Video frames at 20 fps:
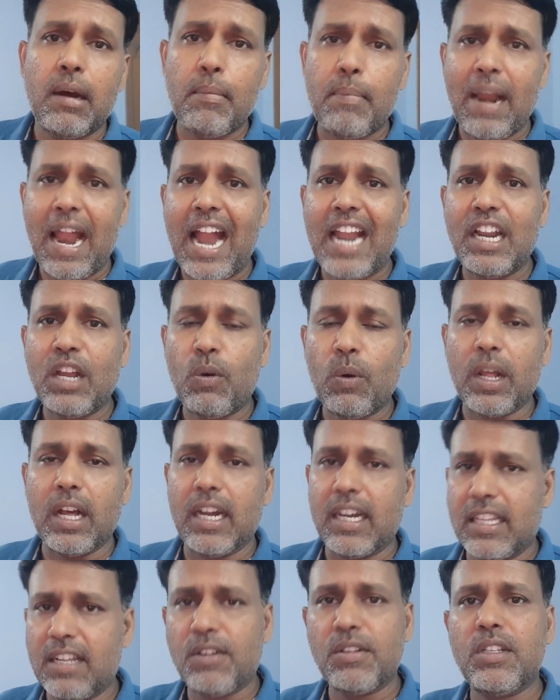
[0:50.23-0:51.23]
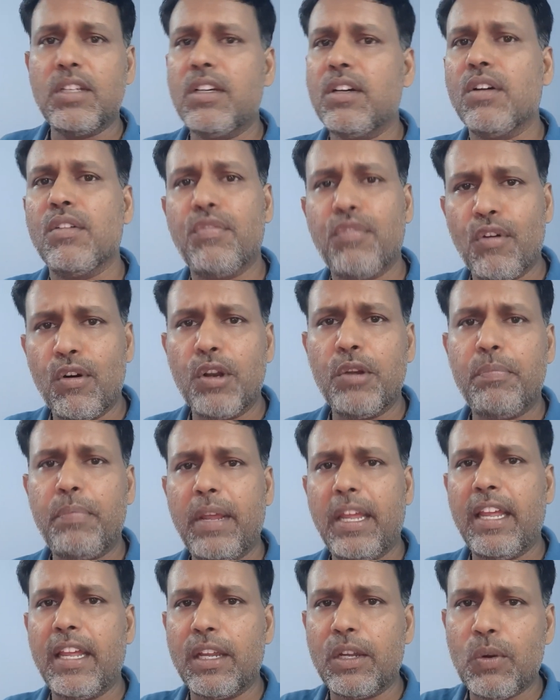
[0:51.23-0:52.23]
பிராண்டு கூட அதாவது
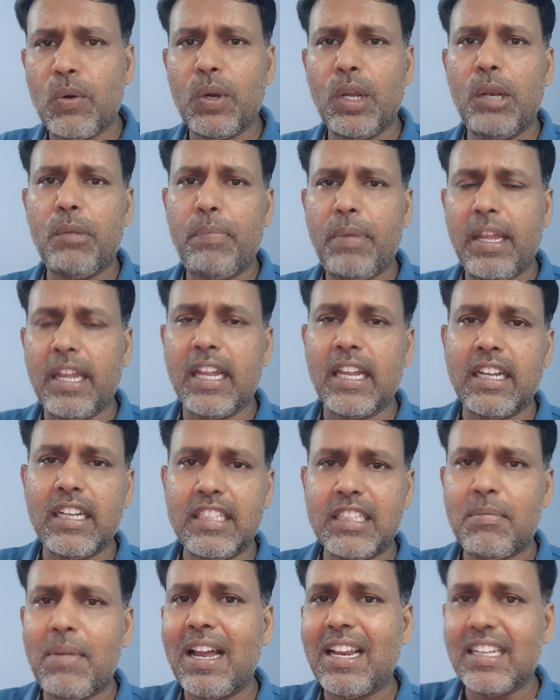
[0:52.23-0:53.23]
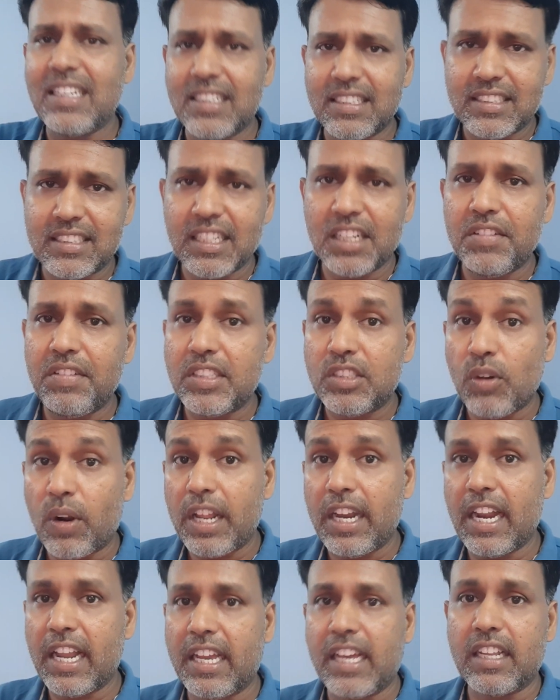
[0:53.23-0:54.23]
ஃபோன்பே கூகுள் பே இந்த மாதிரி
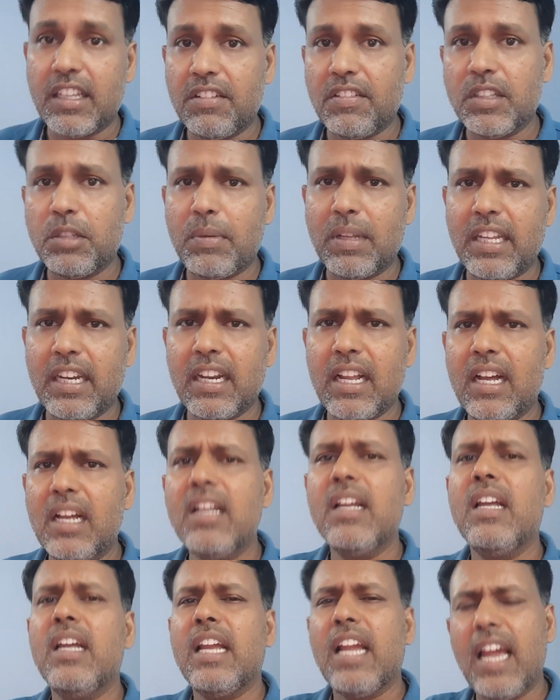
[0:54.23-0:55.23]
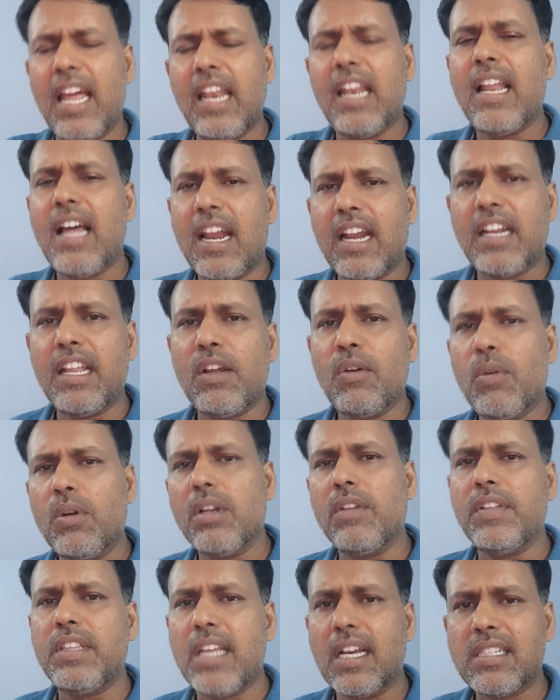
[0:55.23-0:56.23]
சர்வீஸோடு இணைக்கிறது வந்து பார்த்திங்கன்னா எல்லார்ட்டையும்
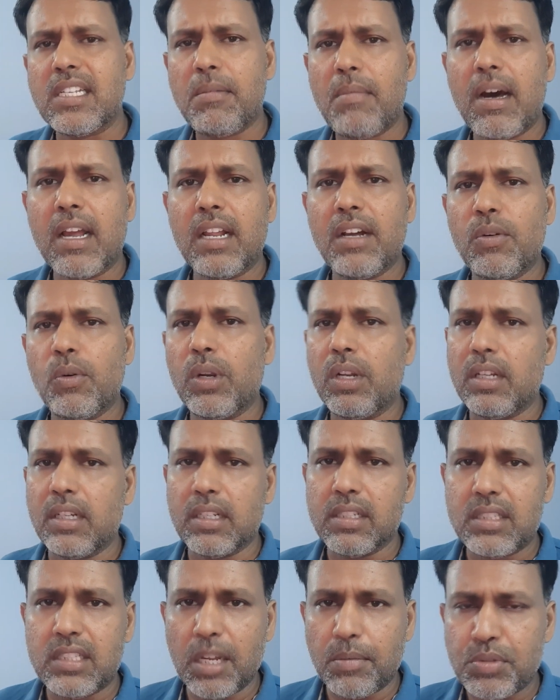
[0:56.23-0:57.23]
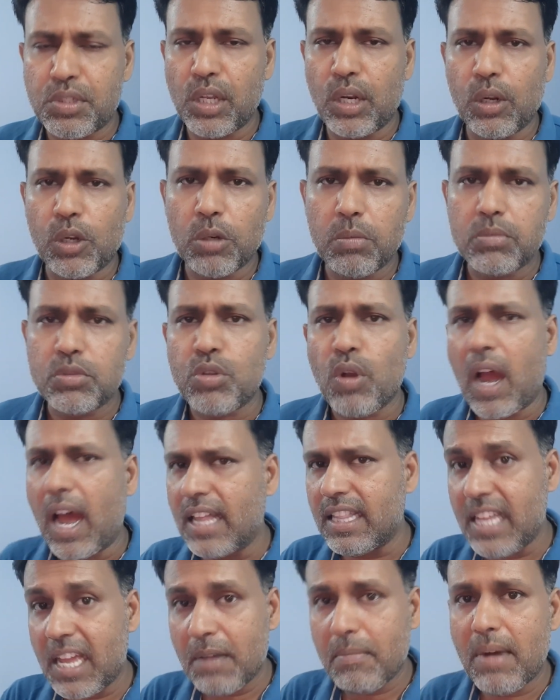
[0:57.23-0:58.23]
ஒரு வித்தியாசமான ஒரு ஸ்டெப்ஸ் இருக்கும் ஸோ
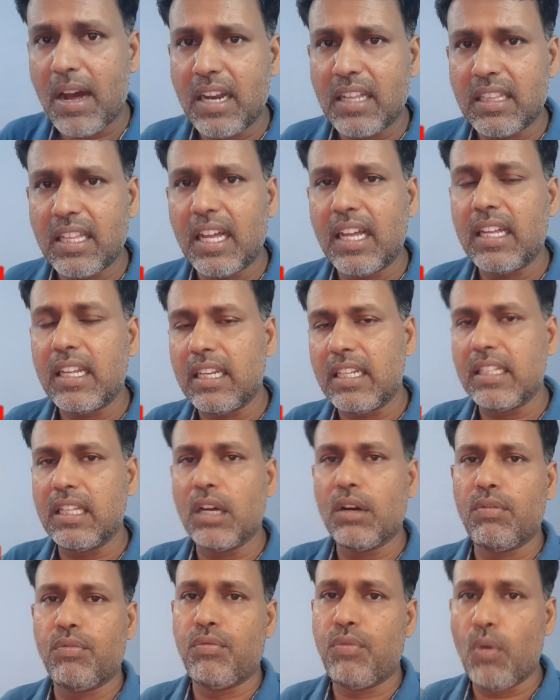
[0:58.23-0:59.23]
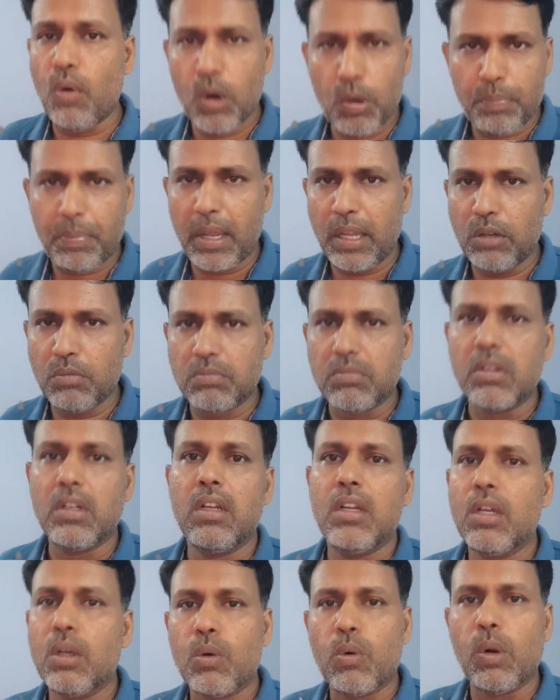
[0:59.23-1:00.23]
அதே மாதிரி தான் இந்த ஃபோன்பேயும்
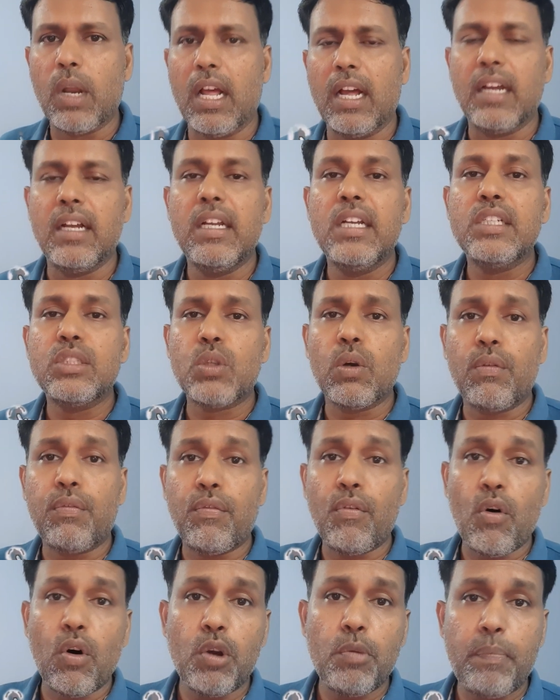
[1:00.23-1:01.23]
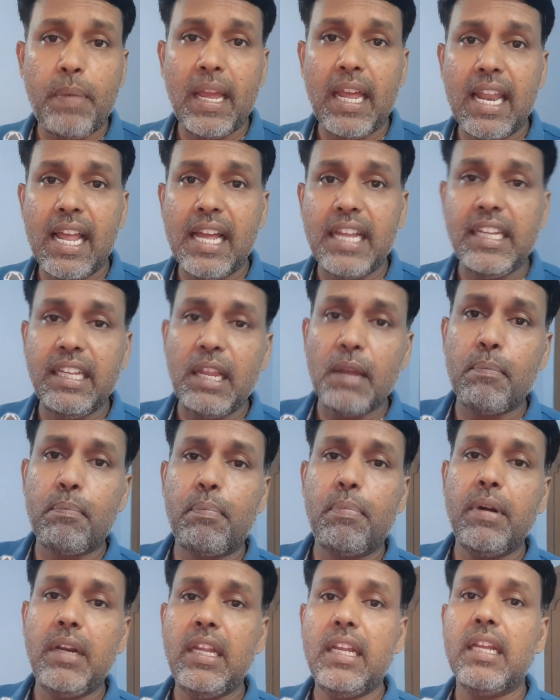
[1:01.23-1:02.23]
கூட ஸோ ஃபோன்பேயில்
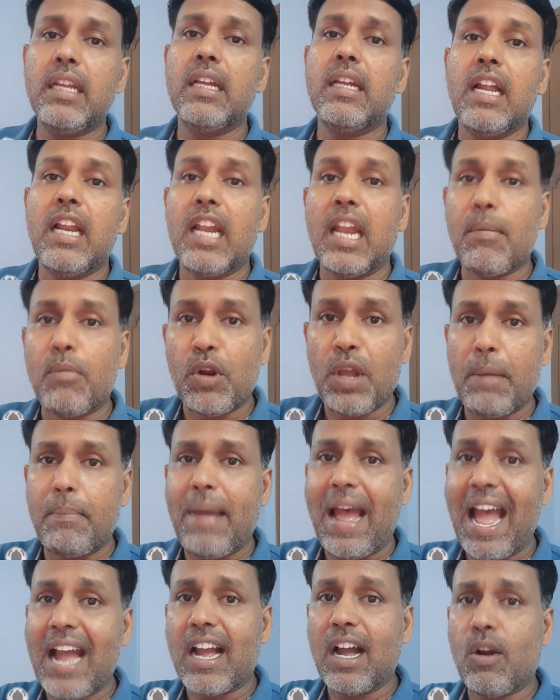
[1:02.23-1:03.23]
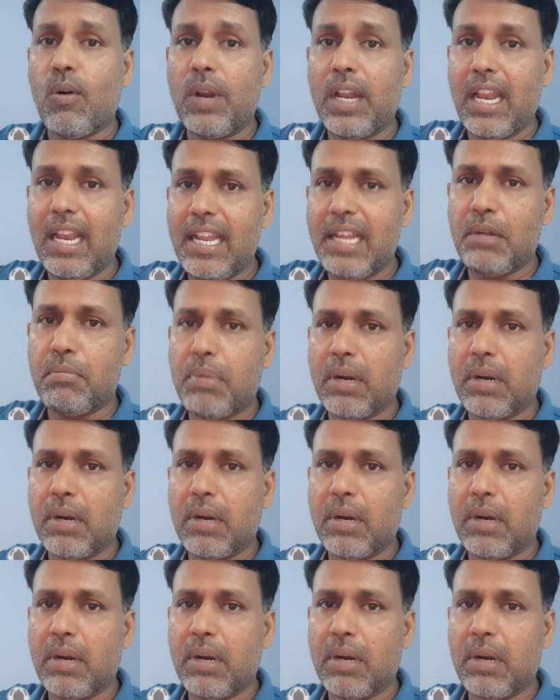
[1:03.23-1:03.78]
எப்படி நம்முடைய பேங்க் அக்கௌண்ட்டை லிங்க்